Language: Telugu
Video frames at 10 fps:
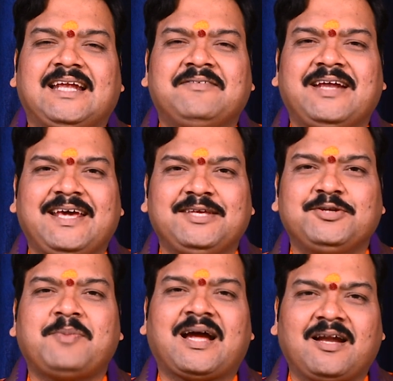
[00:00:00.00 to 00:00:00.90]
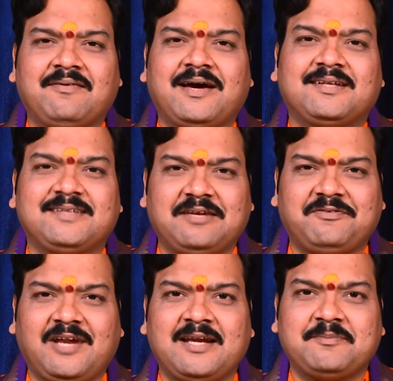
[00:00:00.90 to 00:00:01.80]
జనవరి ఐదు మంగళవారం
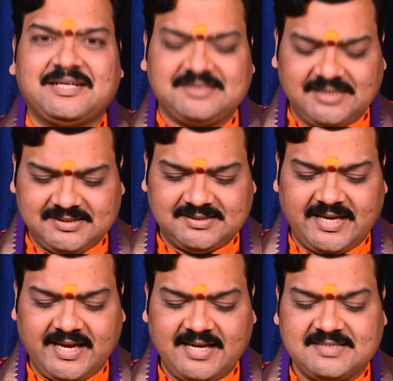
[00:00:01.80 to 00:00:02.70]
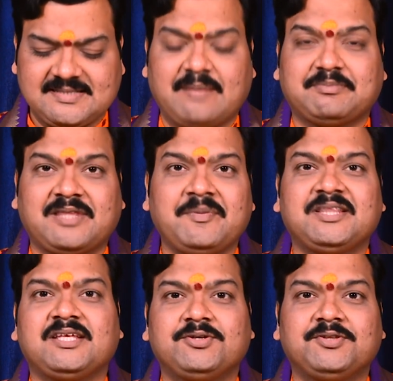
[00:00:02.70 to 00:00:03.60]
దినఫలాన్ని పరిశీలిస్తే సప్తమి
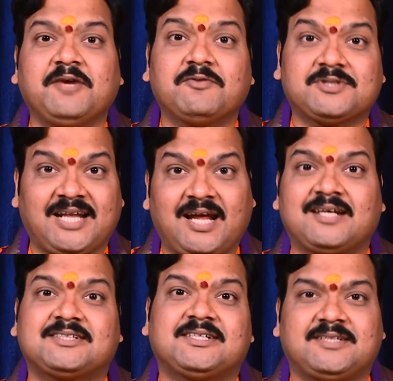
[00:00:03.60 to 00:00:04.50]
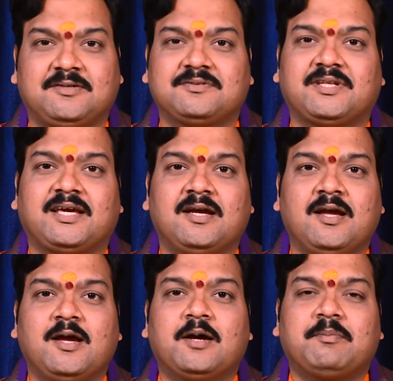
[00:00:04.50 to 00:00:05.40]
తిథి ఉంది ఉత్తరా నక్షత్రం ఉంది
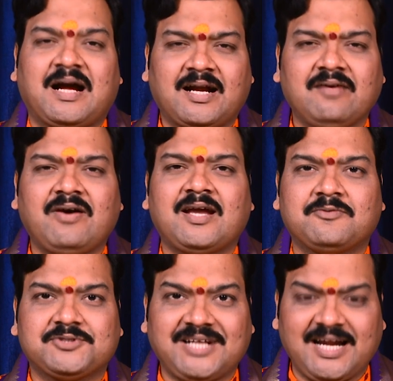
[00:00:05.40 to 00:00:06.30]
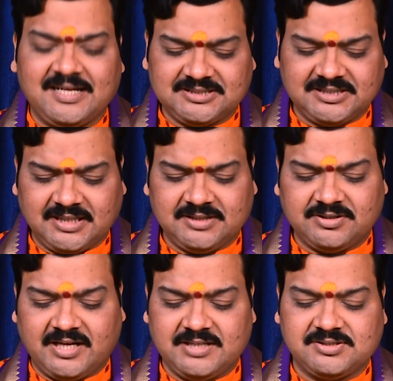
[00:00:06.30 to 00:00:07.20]
మంగళవారం ఉత్తరా
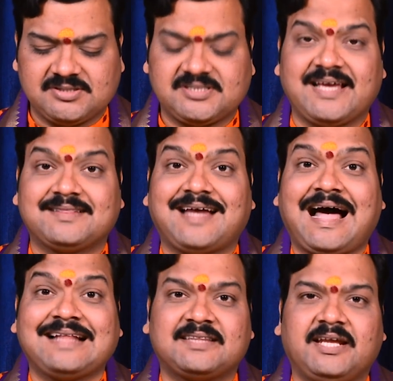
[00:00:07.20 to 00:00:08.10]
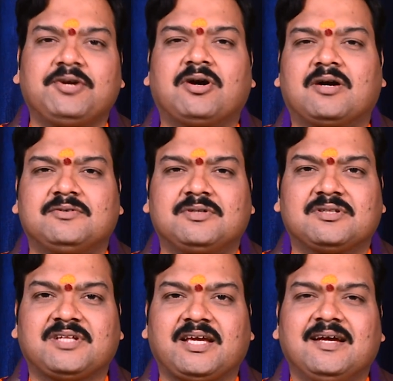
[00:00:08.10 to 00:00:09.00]
నక్షత్రంతో కలిసి వస్తే ధాత్రి యోగం
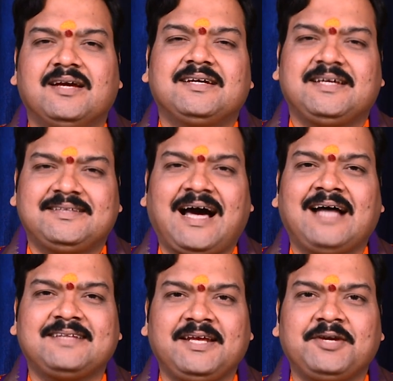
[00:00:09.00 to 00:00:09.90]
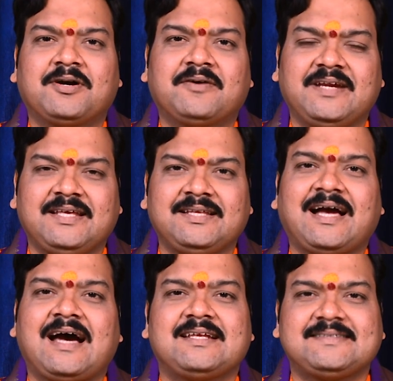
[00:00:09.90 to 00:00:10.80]
ఉంటుంది ఈ ధాత్రి యోగం అనేది
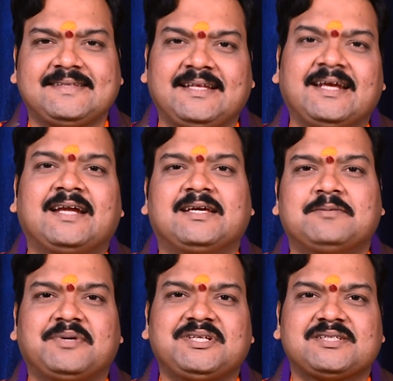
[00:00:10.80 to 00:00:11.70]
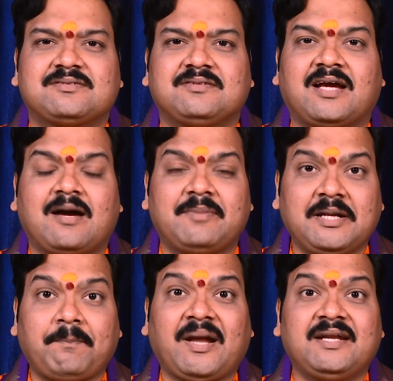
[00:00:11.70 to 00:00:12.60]
కార్యసిద్ధిని కలిగింపజేస్తుంది
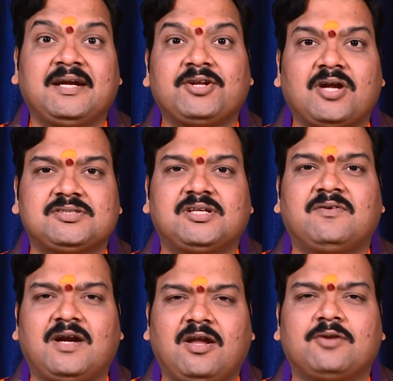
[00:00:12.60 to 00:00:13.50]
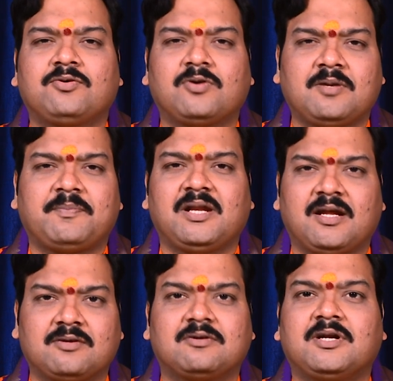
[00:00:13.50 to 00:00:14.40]
కాబట్టి పన్నెండు రాసుల వాళ్ళు అనుకున్న పనులు
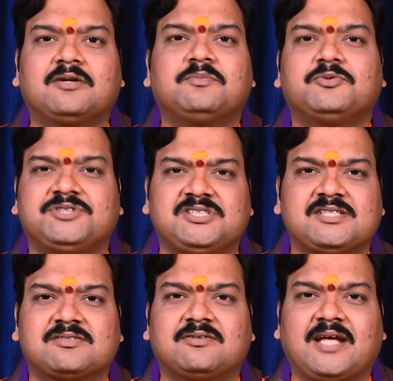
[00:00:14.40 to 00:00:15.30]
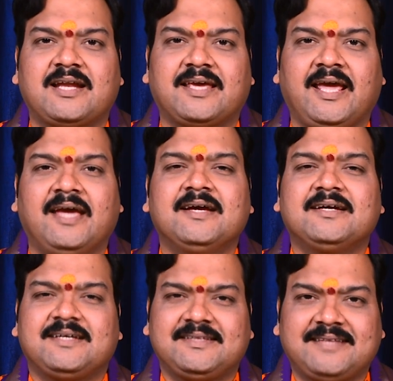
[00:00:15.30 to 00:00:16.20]
అనుకున్నట్లు పూర్తి చేసుకోవడానికి
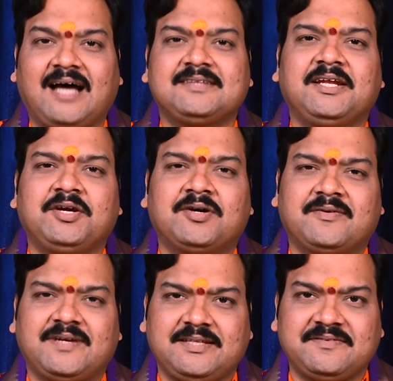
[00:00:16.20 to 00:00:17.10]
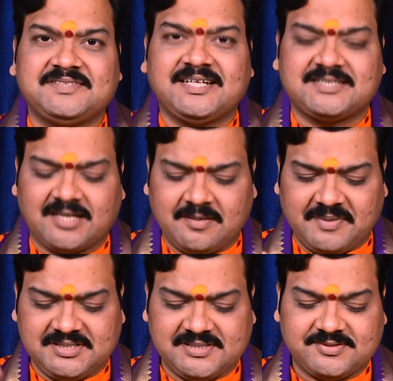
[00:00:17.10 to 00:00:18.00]
ఈ ధాత్రి యోగం అనేది విశేషంగా
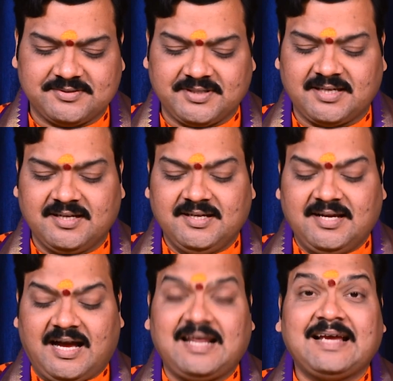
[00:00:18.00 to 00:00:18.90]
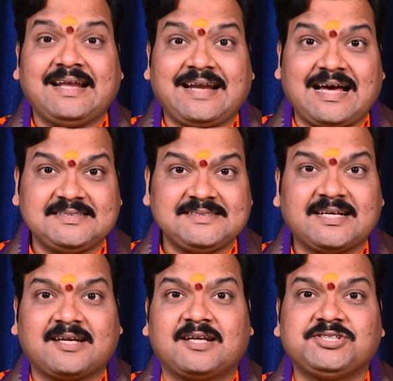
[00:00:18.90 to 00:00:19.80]
పనిచేస్తుంది అలాగే రాశి
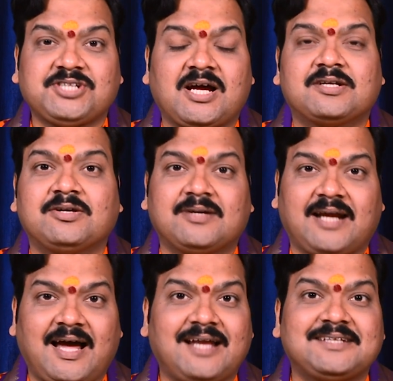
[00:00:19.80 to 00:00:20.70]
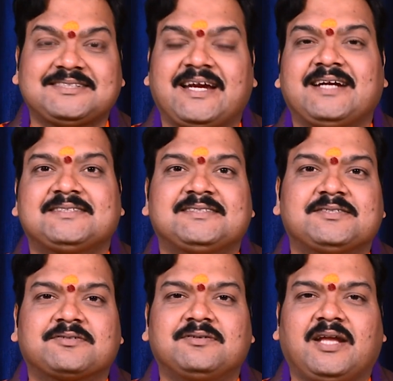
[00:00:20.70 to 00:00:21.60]
చక్రం చాట్లో గ్రహాల స్టేటస్
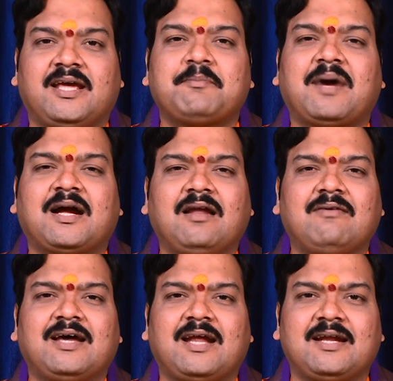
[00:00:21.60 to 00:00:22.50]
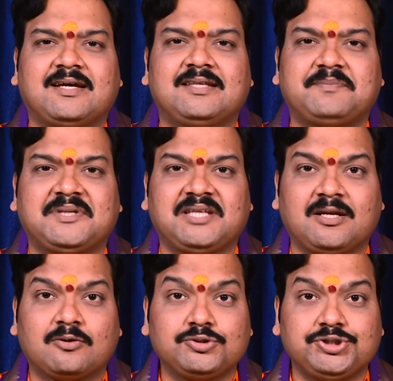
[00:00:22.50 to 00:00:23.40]
తీసుకుంటే మంగళవారానికి అధిపతి
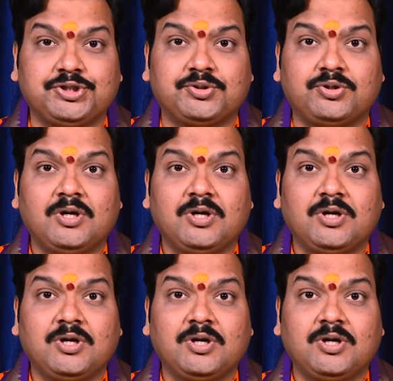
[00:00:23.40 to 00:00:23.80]
అయిన కుజుడు